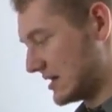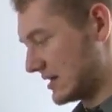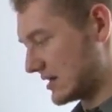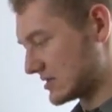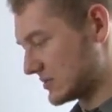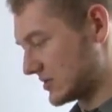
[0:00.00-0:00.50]

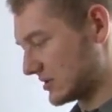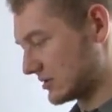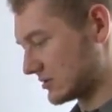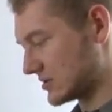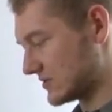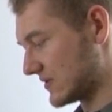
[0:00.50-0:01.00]
razy
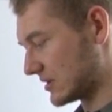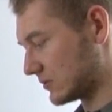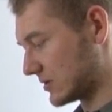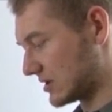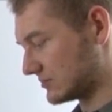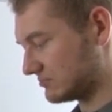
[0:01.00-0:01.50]
prędkość
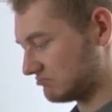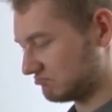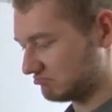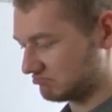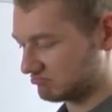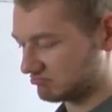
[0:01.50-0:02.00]
światła,
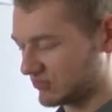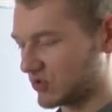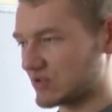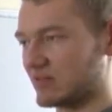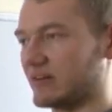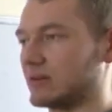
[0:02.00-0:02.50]

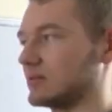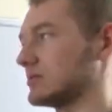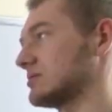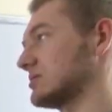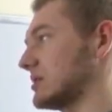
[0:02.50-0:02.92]
Duża wartość.